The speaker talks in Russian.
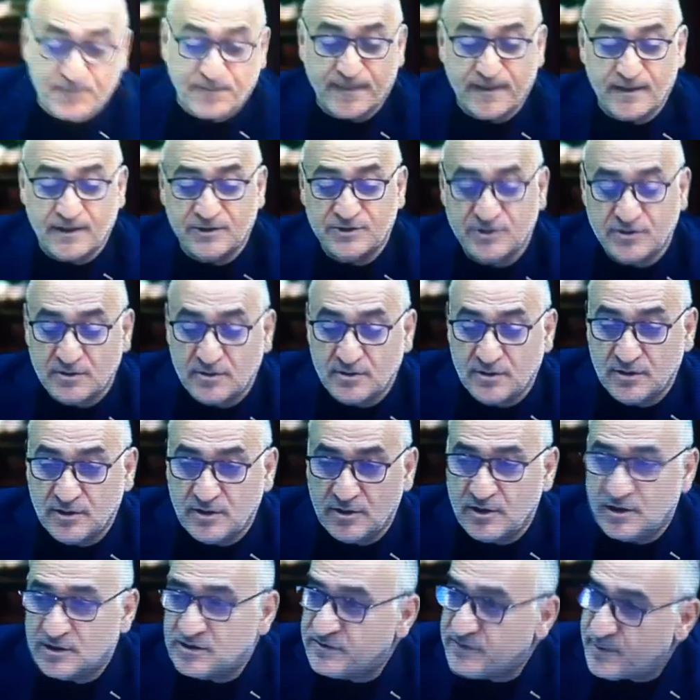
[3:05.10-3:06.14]
Значит,
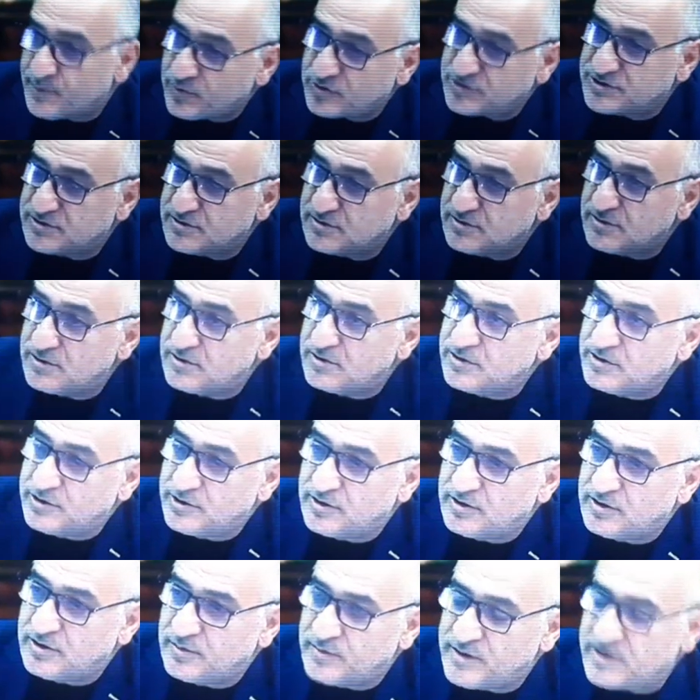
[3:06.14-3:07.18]
это вопрос,
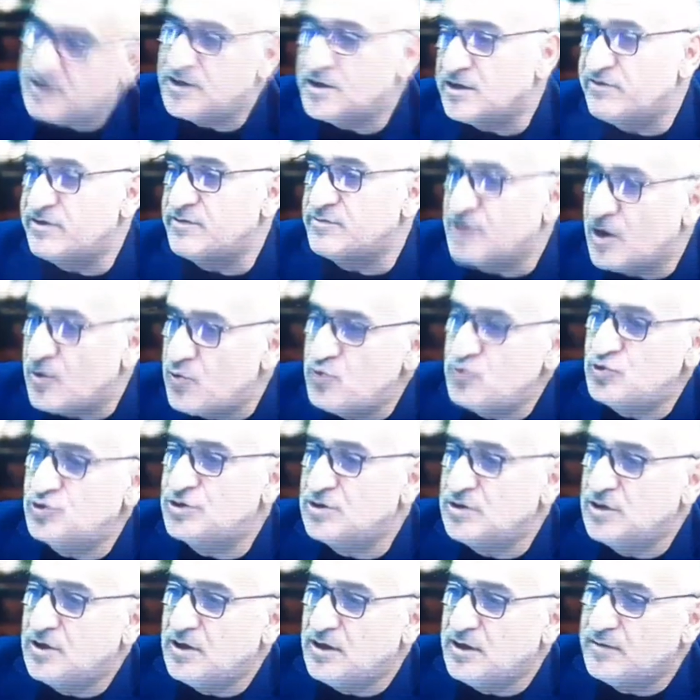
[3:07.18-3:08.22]
мы когда говорим Тауш,
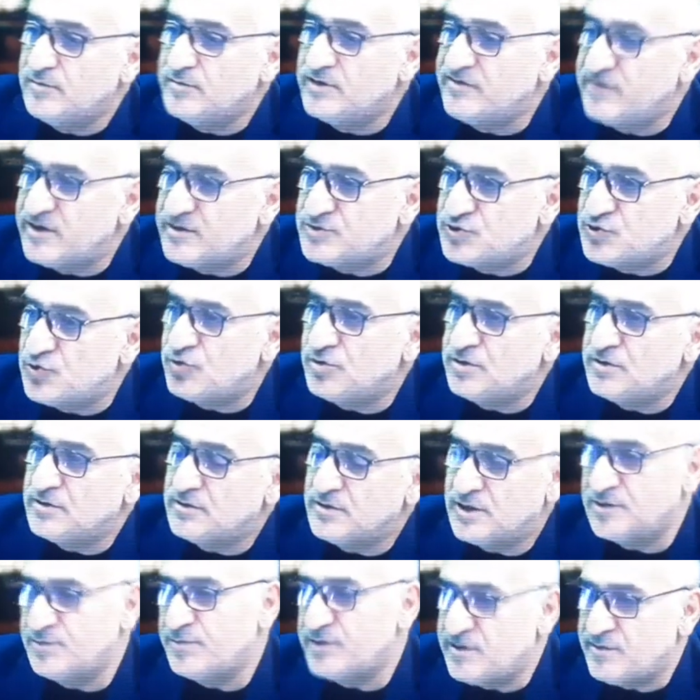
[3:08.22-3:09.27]
мы говорим села,
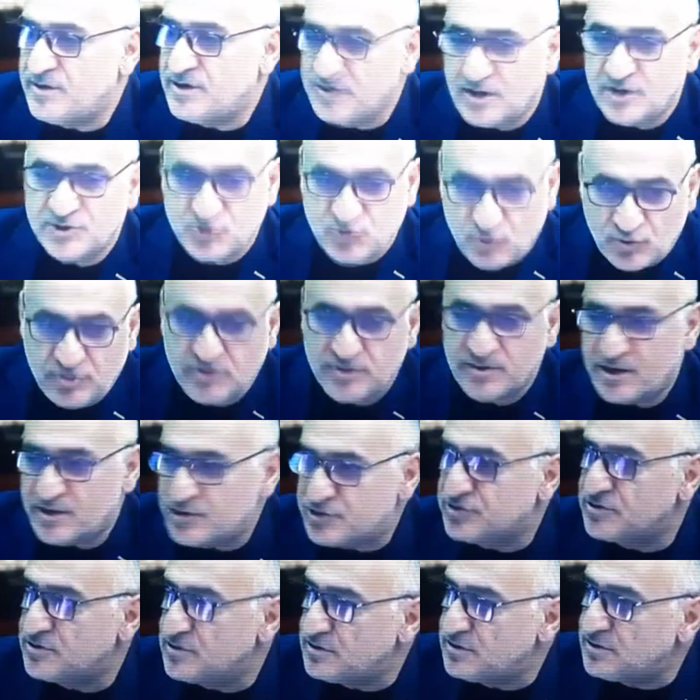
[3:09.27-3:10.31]
надо понимать, да, села,
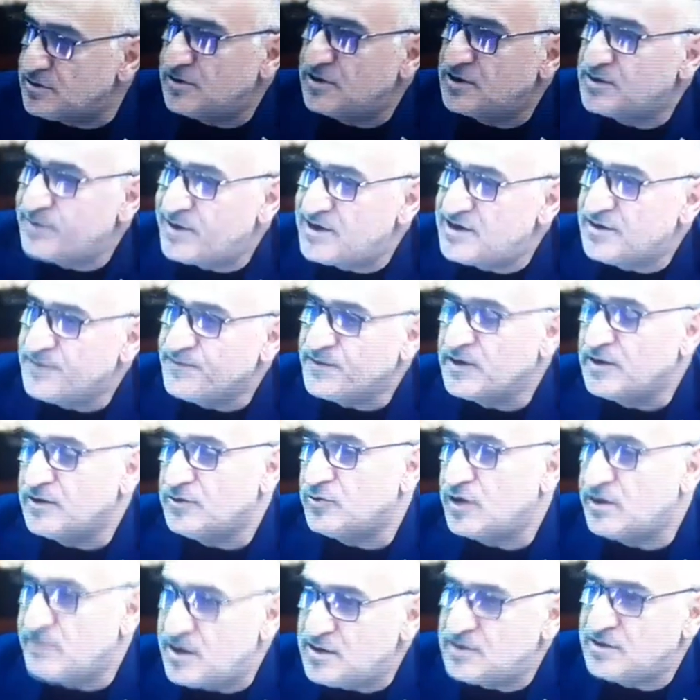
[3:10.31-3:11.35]
конечно, это болит.
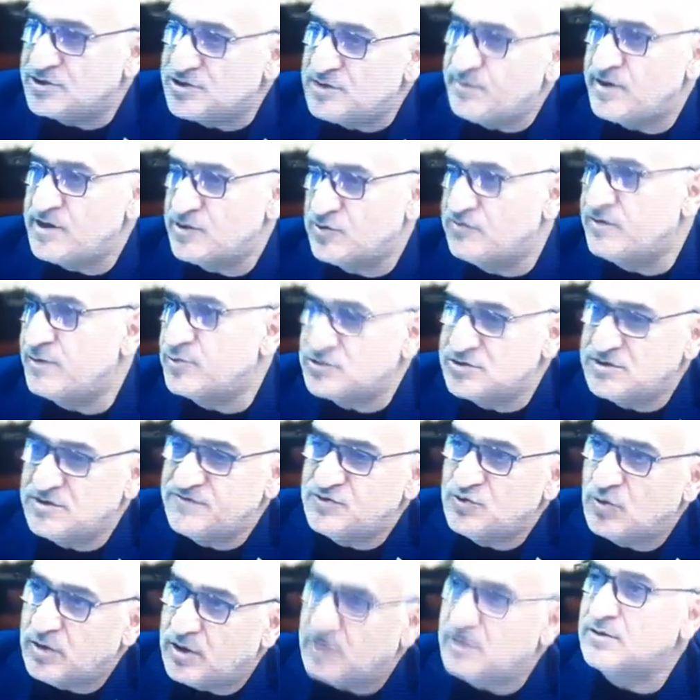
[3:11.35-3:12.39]
Но армяне должны понять, тут вопрос не в
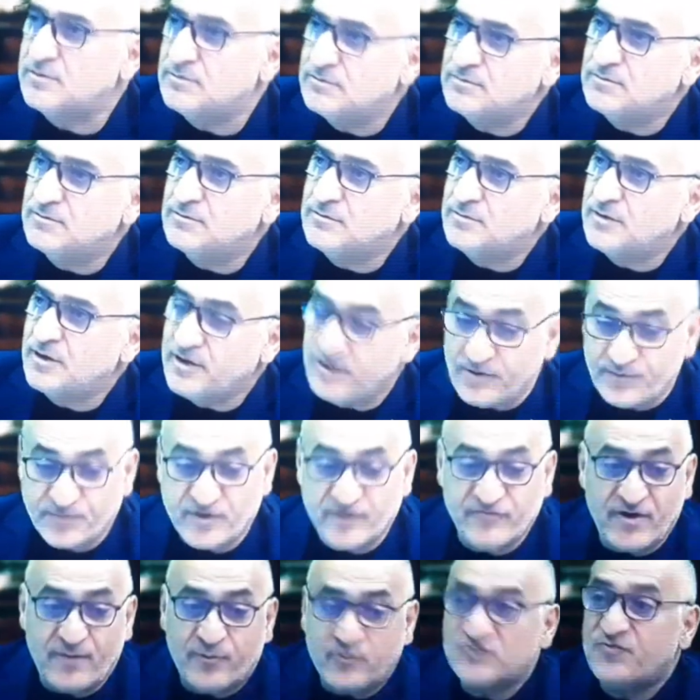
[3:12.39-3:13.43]
селах,
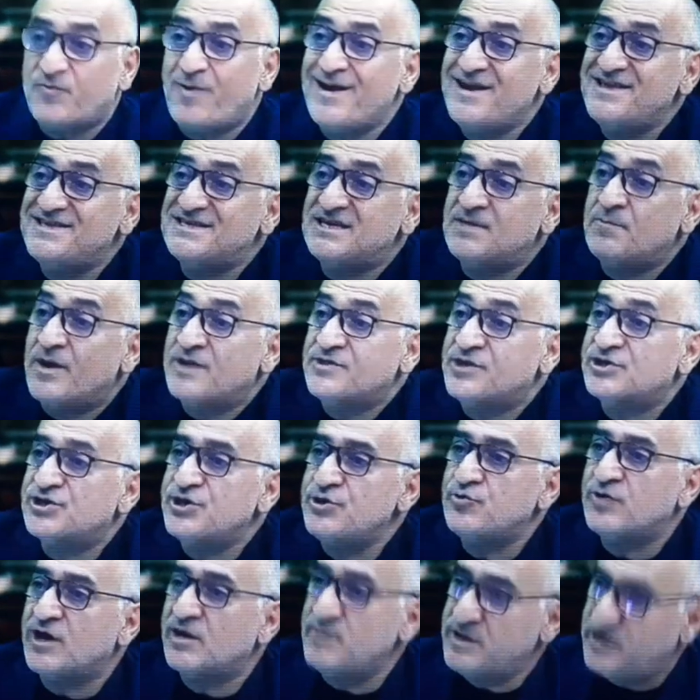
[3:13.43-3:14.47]
вопрос политики по
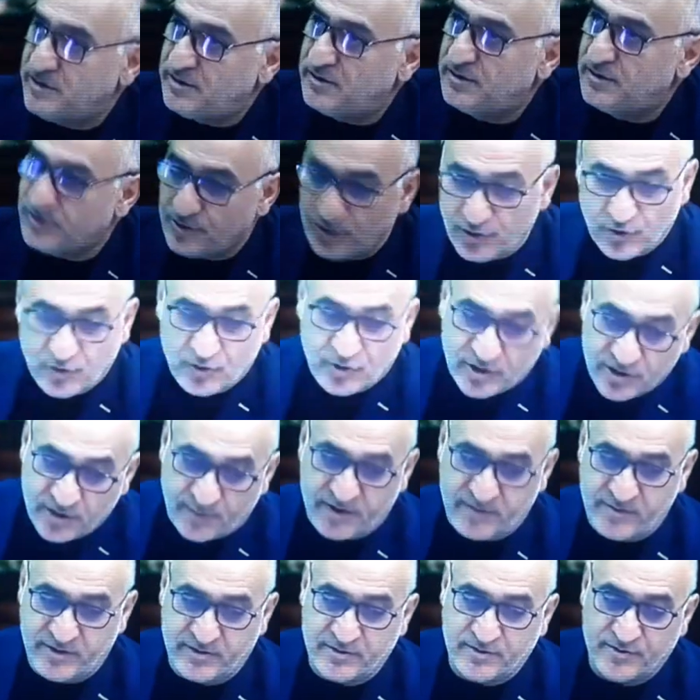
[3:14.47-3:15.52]
отношению к Армении.
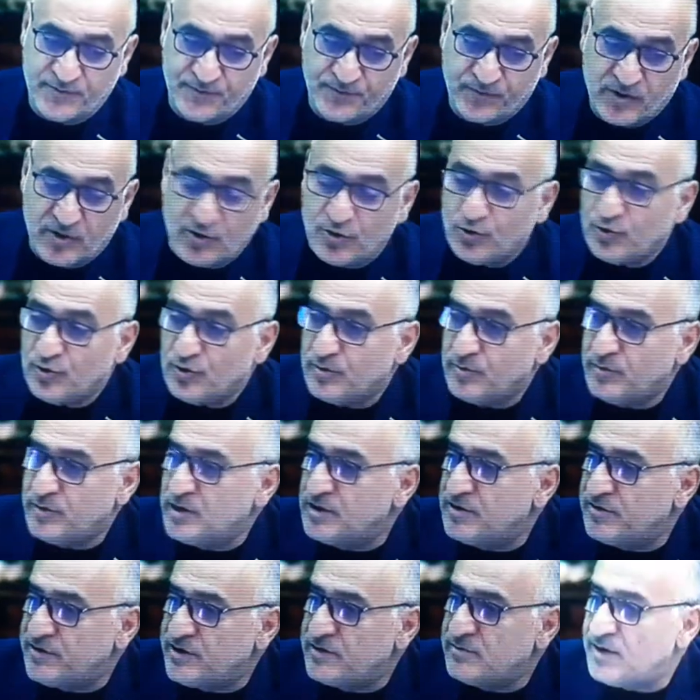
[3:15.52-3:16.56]
Например, мы
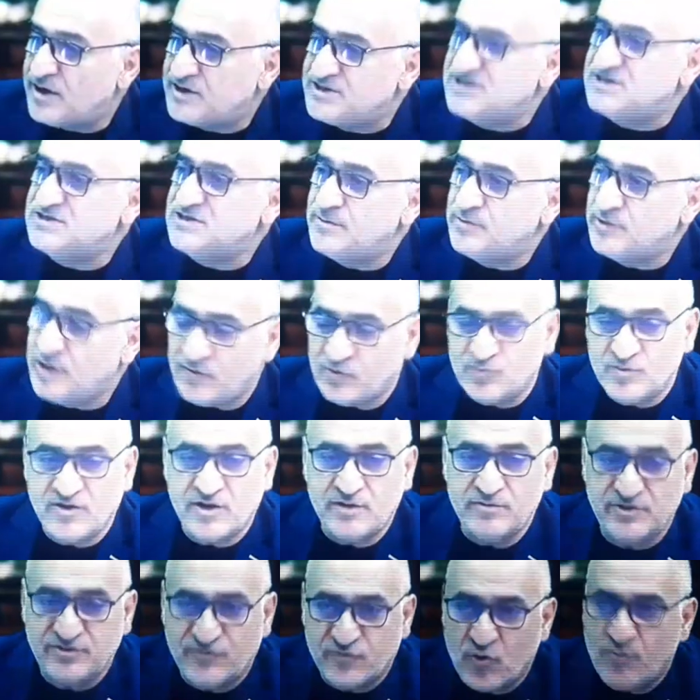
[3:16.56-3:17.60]
говорим о системе, да, вот мы
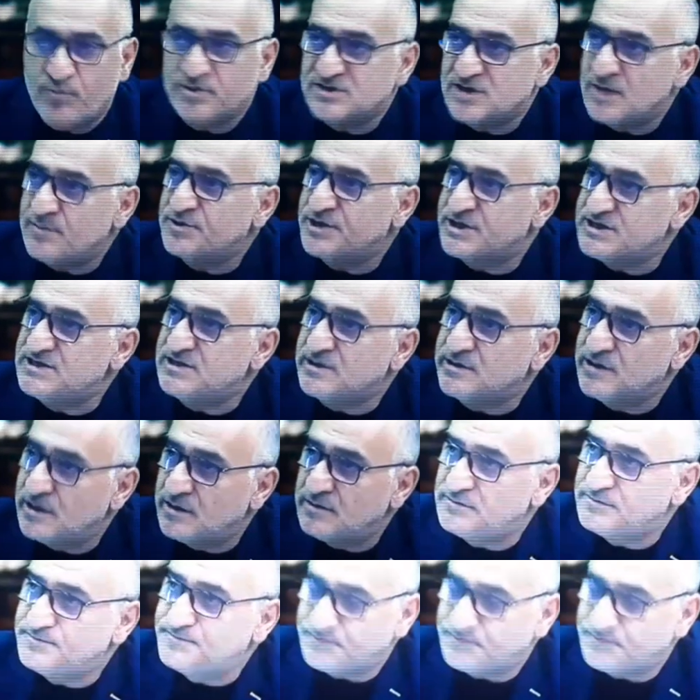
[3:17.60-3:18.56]
говорим Европа, Запад, Россия, да.